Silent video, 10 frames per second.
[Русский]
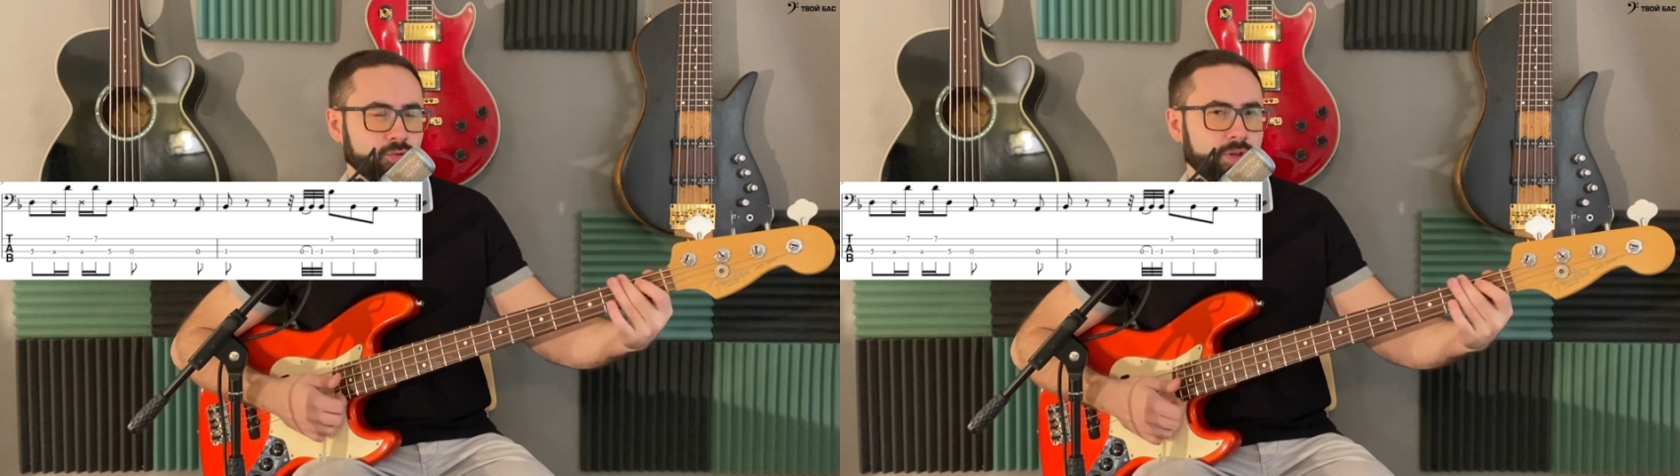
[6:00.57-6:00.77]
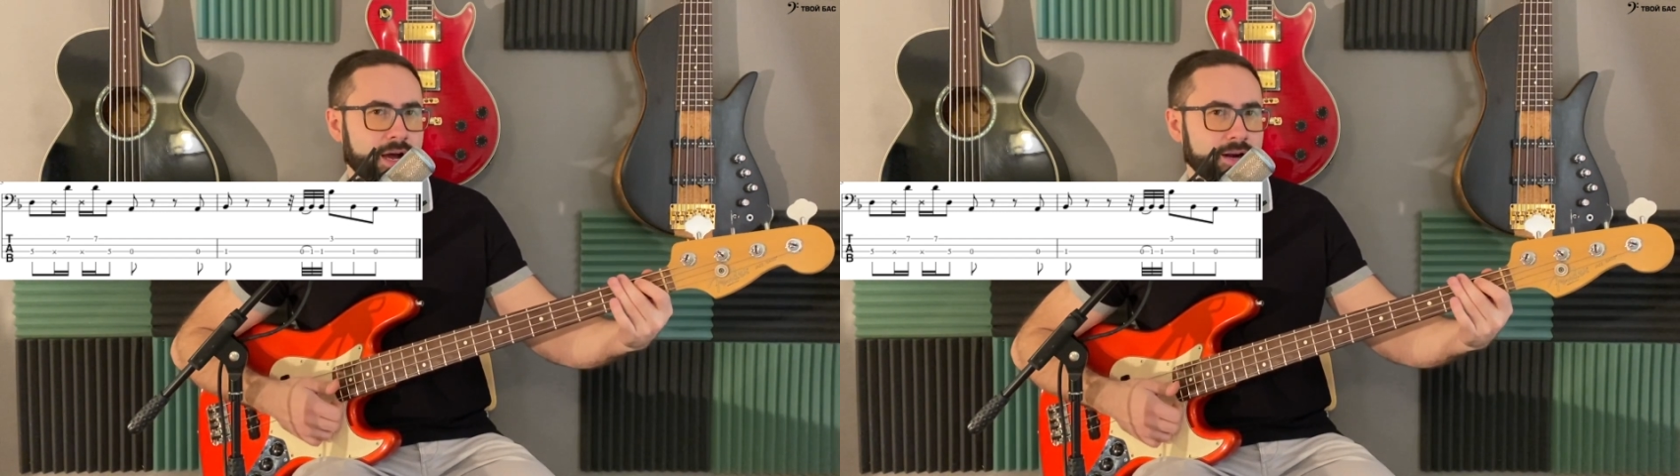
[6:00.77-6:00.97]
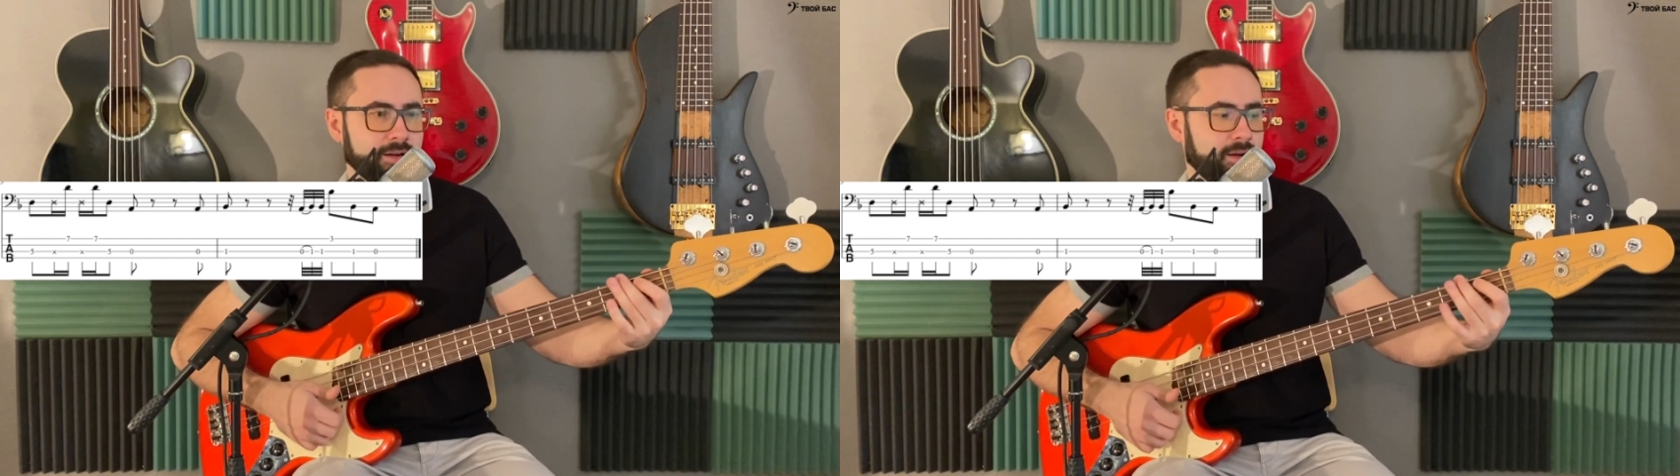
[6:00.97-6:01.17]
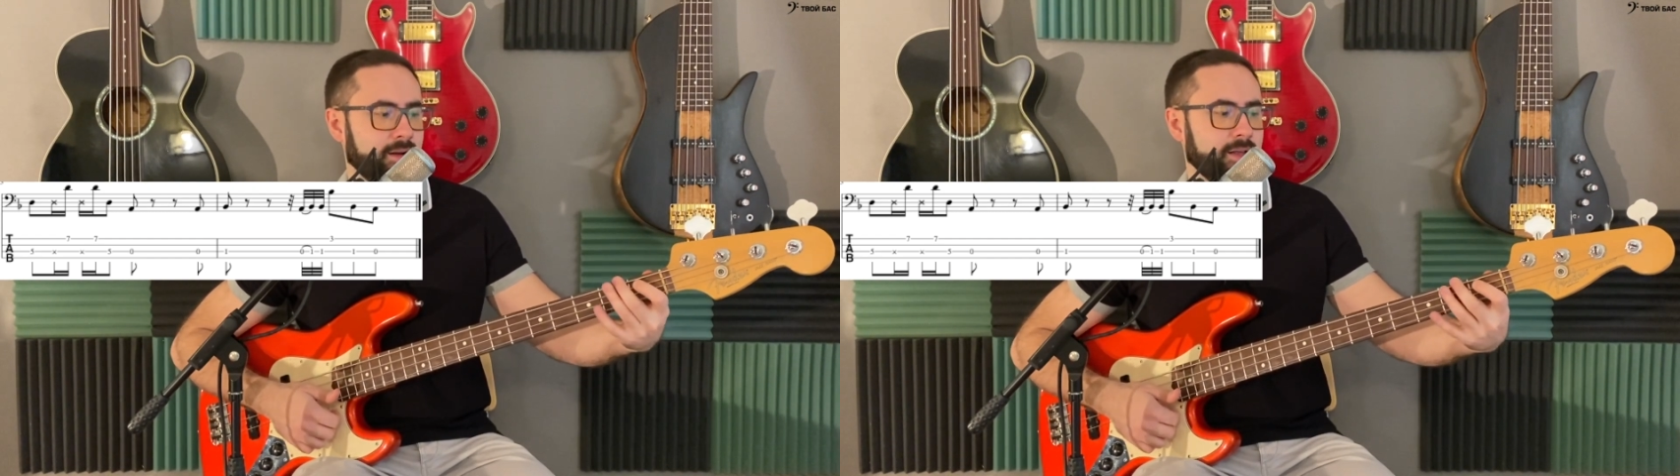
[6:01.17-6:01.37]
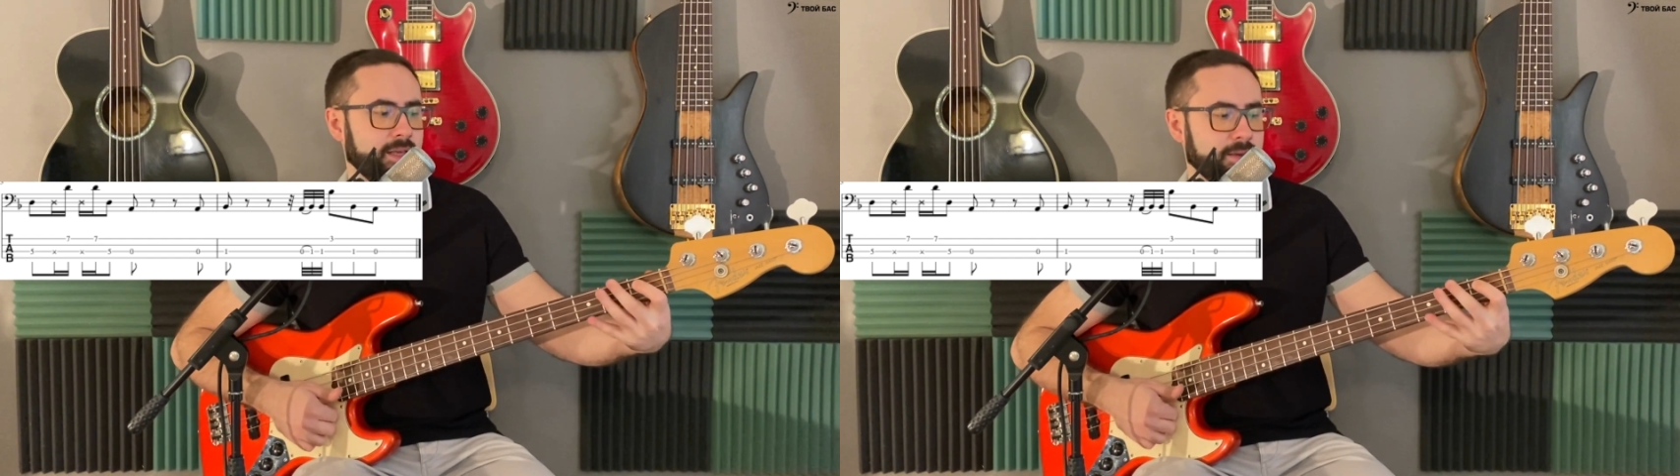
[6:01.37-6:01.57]
удар
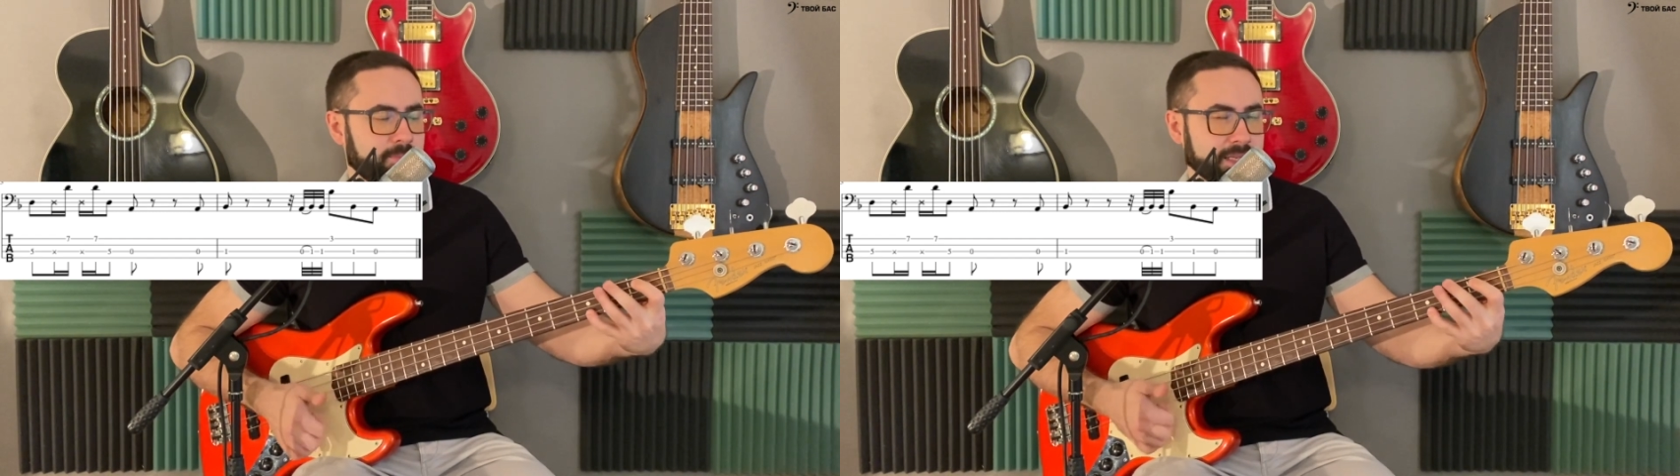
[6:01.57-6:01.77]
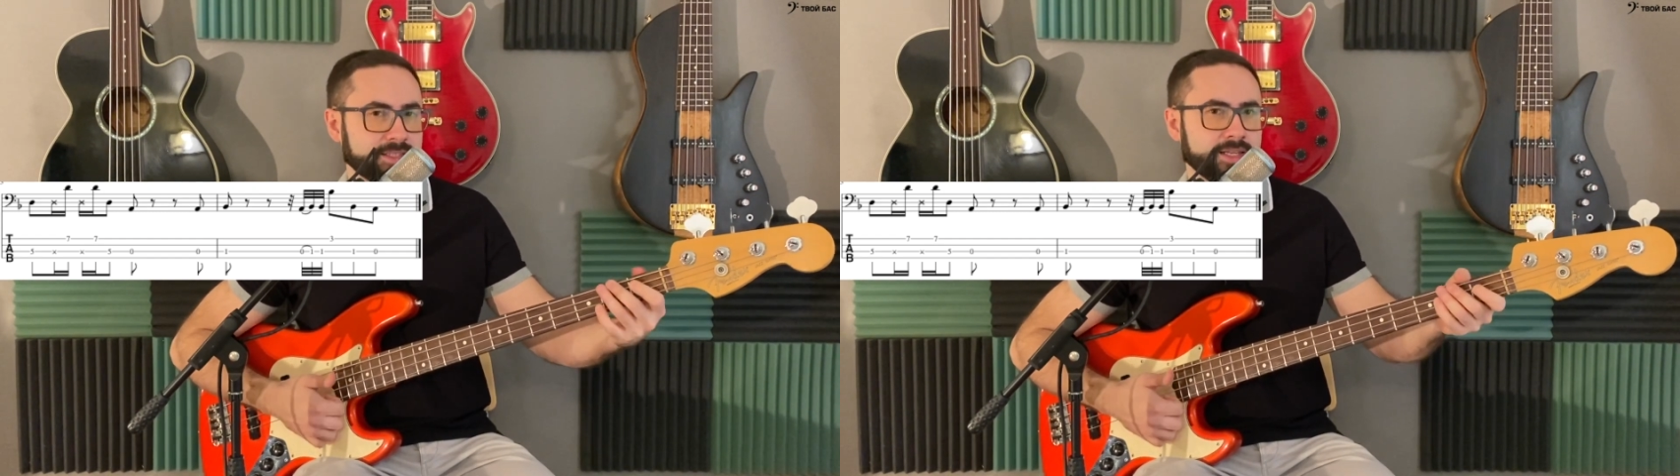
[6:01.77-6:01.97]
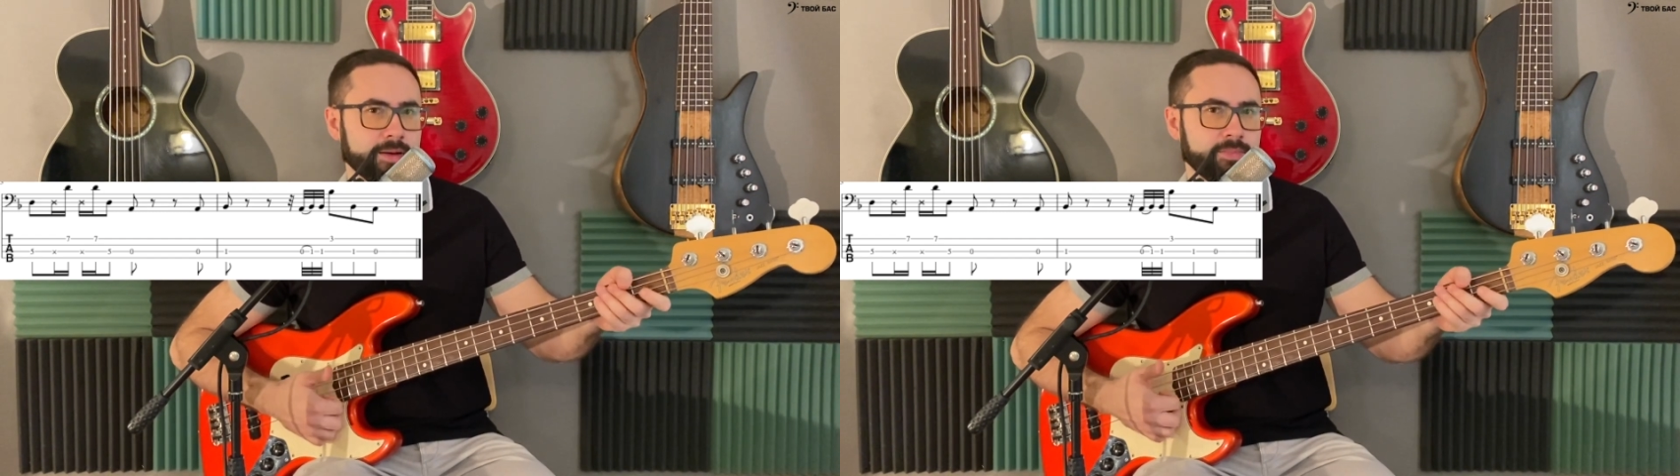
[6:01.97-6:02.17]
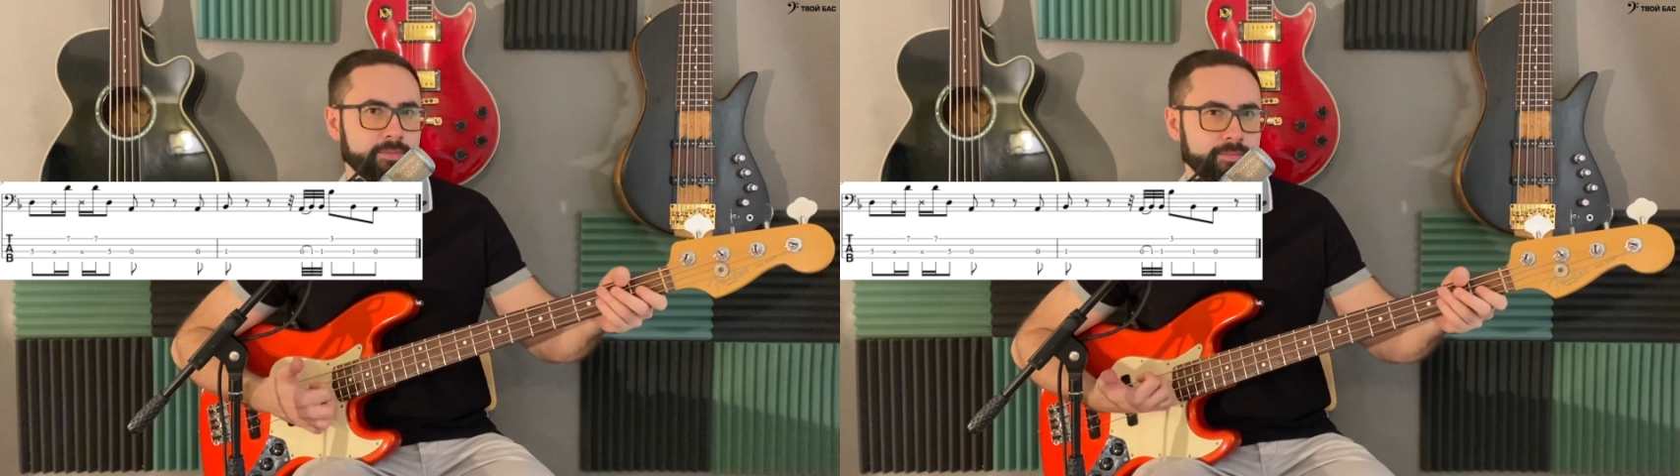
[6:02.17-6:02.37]
и подцеп.